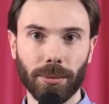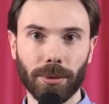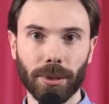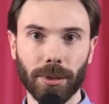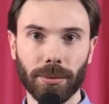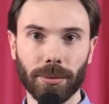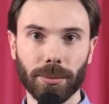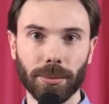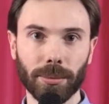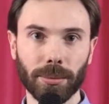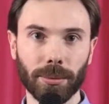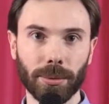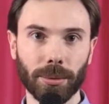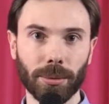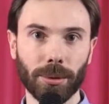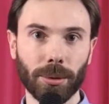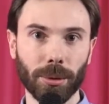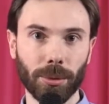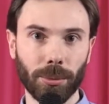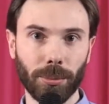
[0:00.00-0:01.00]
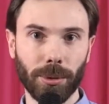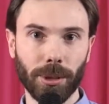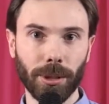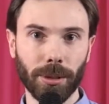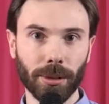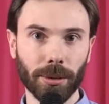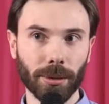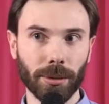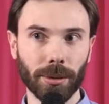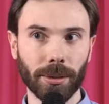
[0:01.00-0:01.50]
Nous avons
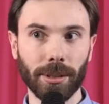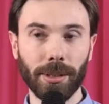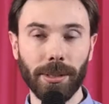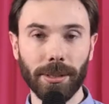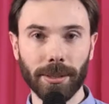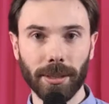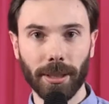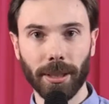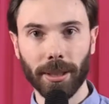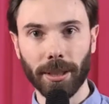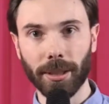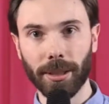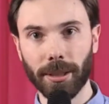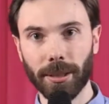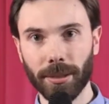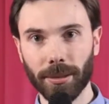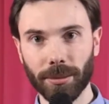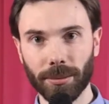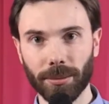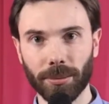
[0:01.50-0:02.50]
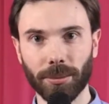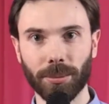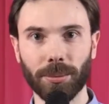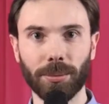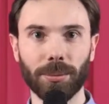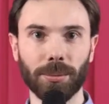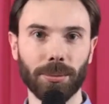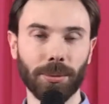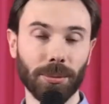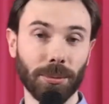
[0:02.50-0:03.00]
aujourd'hui 10 euh, salariés,
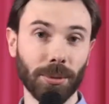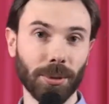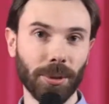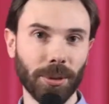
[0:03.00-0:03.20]
nous